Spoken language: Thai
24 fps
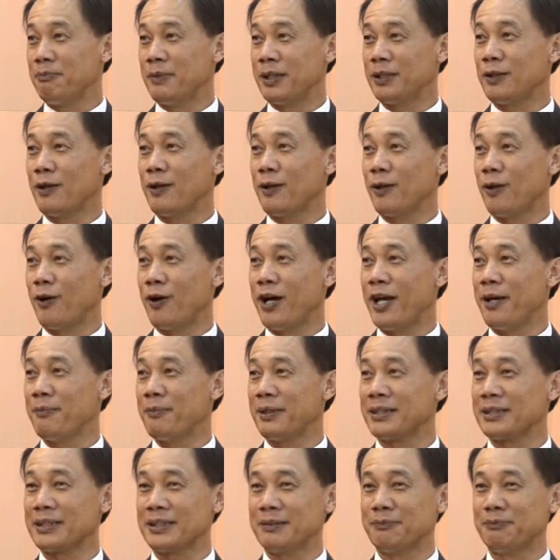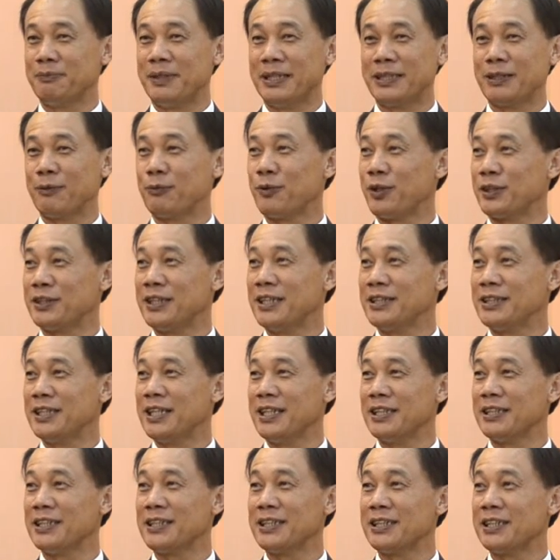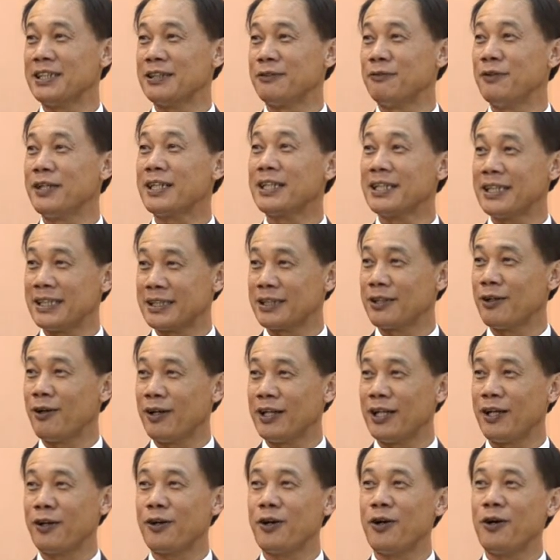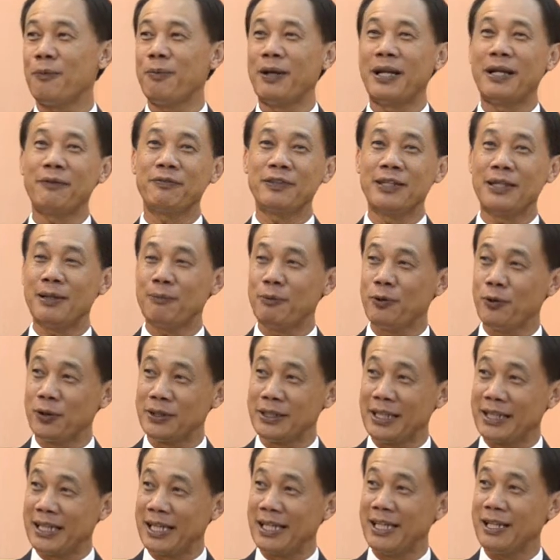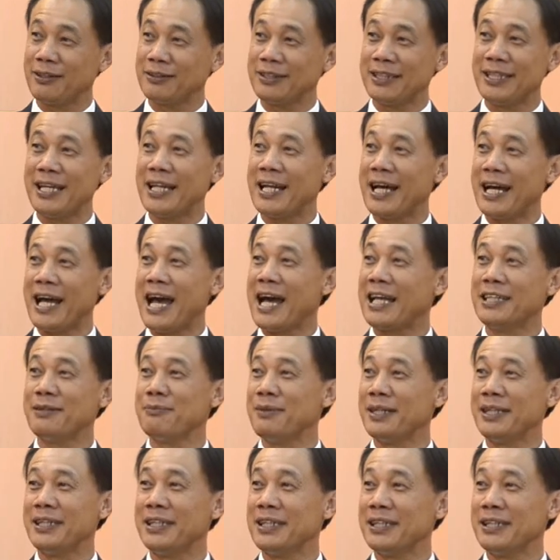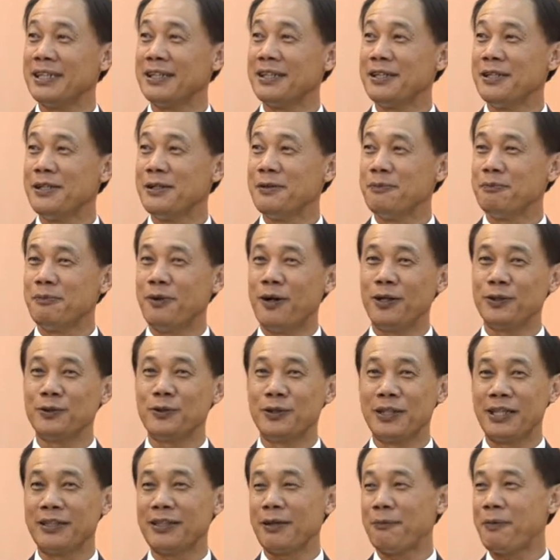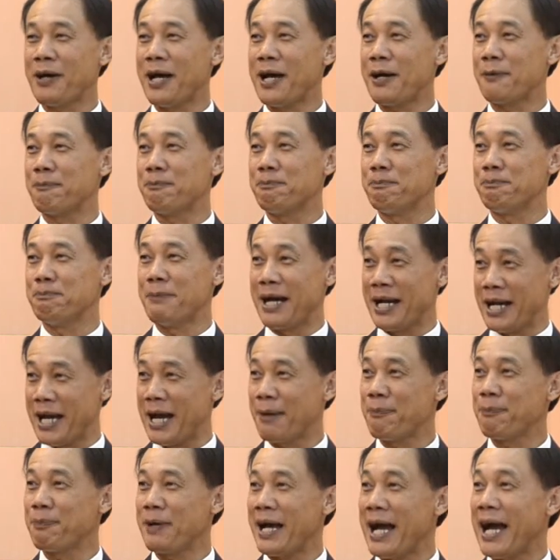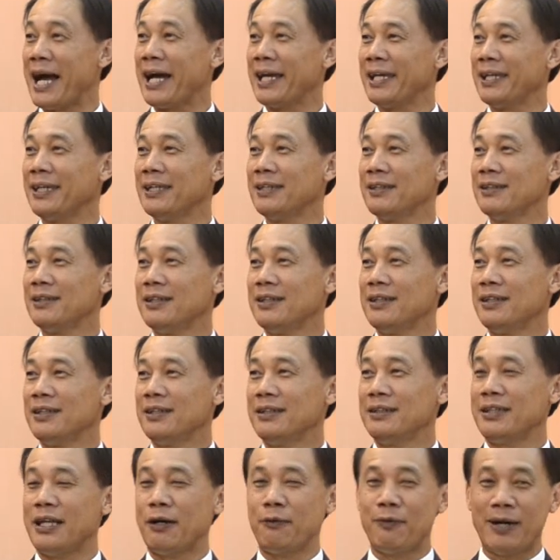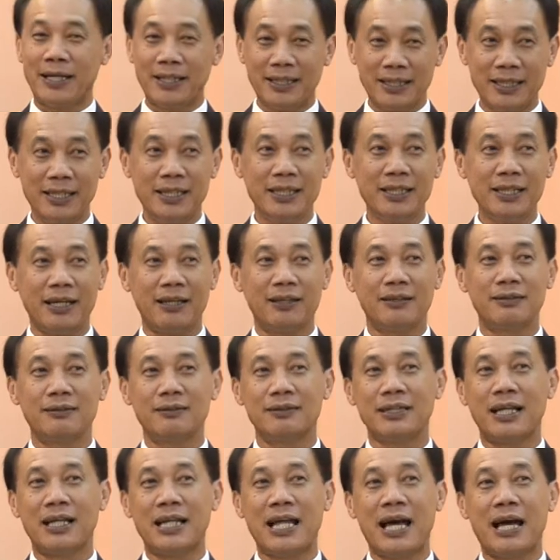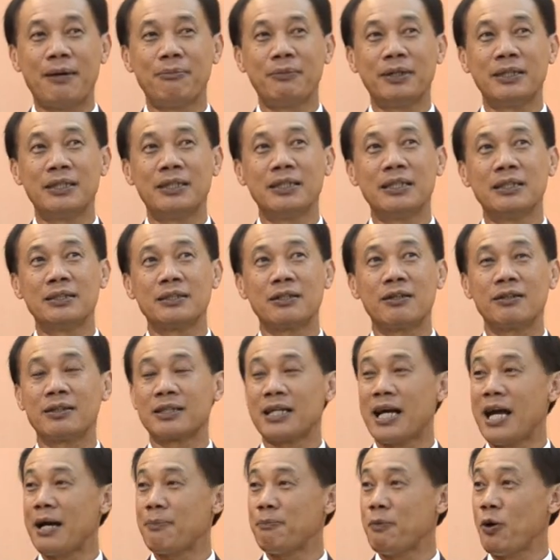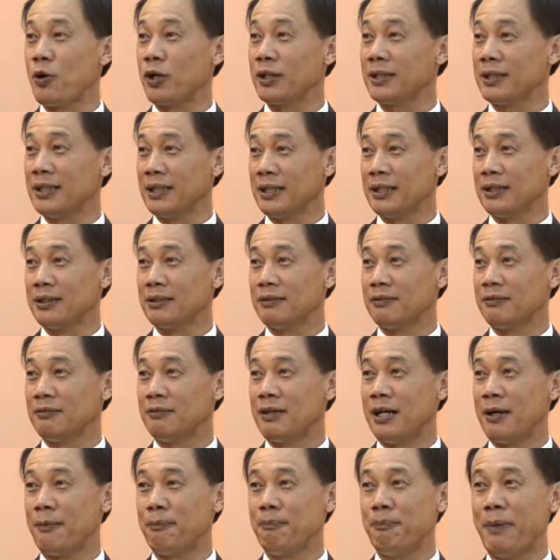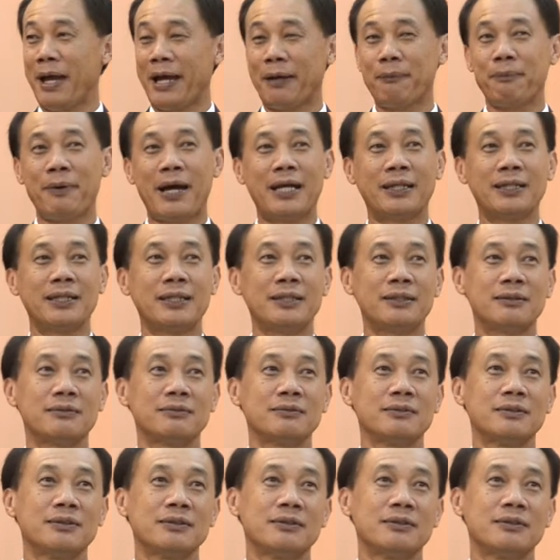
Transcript: ไม่ต้องรอให้มันมีจำนวนเยอะๆหรือเกิดวิกฤตก่อนแล้วข้าไปรับซื้อรับโอน อย่างนั้นเราจะได้ราคาที่ไม่ดี เพราะอยู่ในสภาพบังคับขาย แต่วันนี้เนี่ยตลาดมันเดินค่อนข้างปกติ ว่าแบงก์พาณิชย์